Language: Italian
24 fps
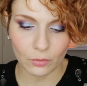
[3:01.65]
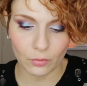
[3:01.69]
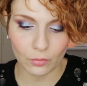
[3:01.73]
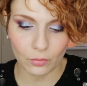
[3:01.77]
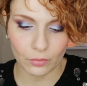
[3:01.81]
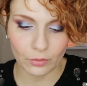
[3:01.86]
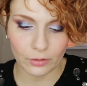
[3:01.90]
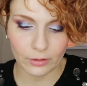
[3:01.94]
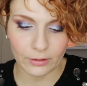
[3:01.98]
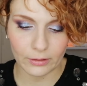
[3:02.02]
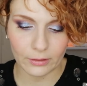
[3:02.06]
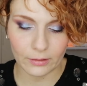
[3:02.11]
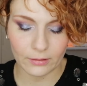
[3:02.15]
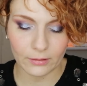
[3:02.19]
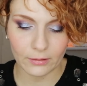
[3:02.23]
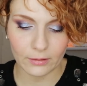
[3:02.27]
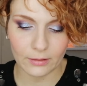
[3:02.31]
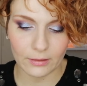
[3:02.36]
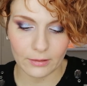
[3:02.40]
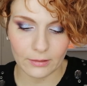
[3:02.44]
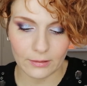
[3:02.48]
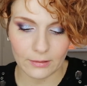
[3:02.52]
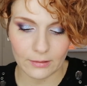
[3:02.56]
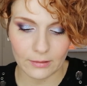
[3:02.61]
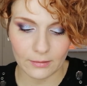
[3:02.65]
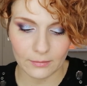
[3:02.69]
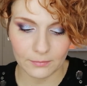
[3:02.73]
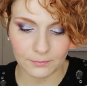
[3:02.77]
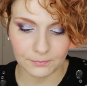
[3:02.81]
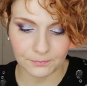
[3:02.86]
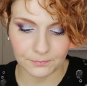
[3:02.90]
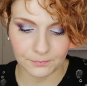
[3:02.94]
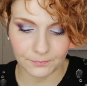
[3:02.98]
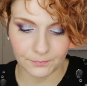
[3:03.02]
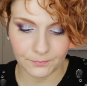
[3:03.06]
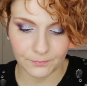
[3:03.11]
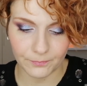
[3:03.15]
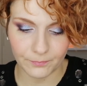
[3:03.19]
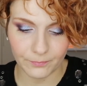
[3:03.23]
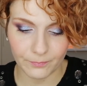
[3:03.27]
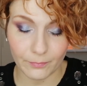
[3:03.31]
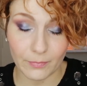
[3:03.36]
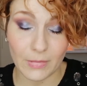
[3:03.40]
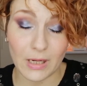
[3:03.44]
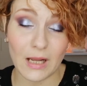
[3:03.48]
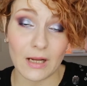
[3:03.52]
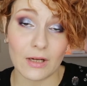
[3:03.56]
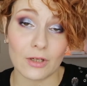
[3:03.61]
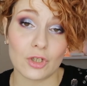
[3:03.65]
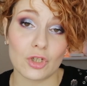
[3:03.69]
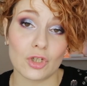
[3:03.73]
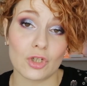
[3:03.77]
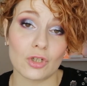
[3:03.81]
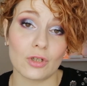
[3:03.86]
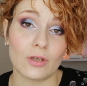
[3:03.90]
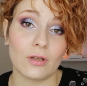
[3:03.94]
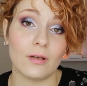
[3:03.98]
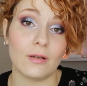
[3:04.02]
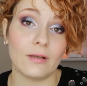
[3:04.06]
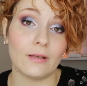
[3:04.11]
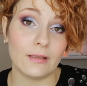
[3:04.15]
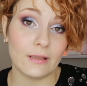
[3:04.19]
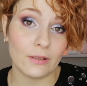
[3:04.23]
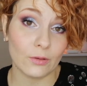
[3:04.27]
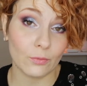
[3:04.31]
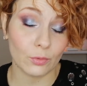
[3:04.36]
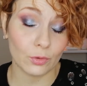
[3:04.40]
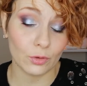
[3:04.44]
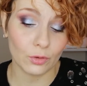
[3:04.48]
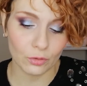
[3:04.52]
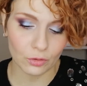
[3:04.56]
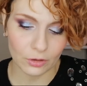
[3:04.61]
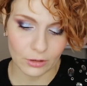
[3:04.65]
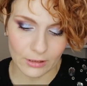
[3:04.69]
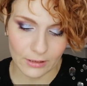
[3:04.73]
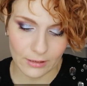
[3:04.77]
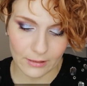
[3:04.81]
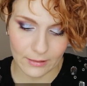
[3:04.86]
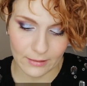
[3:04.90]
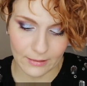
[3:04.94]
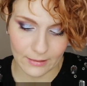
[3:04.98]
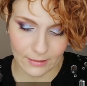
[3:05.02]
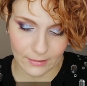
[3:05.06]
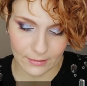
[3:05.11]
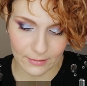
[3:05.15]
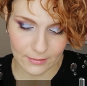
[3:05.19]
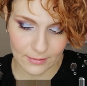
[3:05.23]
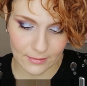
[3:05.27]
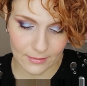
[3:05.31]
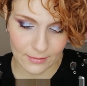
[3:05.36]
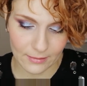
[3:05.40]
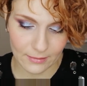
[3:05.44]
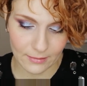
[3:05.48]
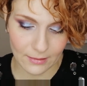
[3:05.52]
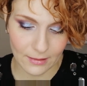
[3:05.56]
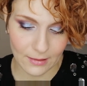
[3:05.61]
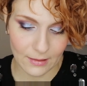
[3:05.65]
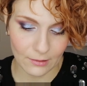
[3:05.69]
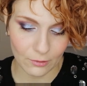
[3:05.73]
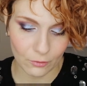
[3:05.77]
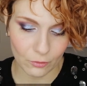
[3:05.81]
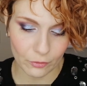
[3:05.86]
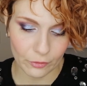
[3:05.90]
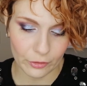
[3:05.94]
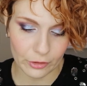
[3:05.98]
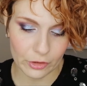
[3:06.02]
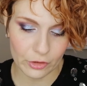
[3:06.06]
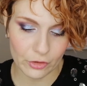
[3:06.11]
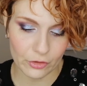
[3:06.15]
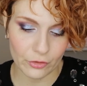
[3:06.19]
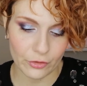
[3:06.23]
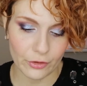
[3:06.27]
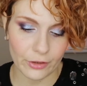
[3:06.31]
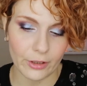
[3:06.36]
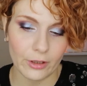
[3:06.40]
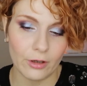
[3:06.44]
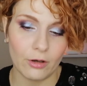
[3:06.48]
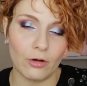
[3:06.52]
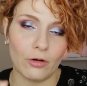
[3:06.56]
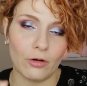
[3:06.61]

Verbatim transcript: con il um, mm, blush liquido di NARS nella colorazione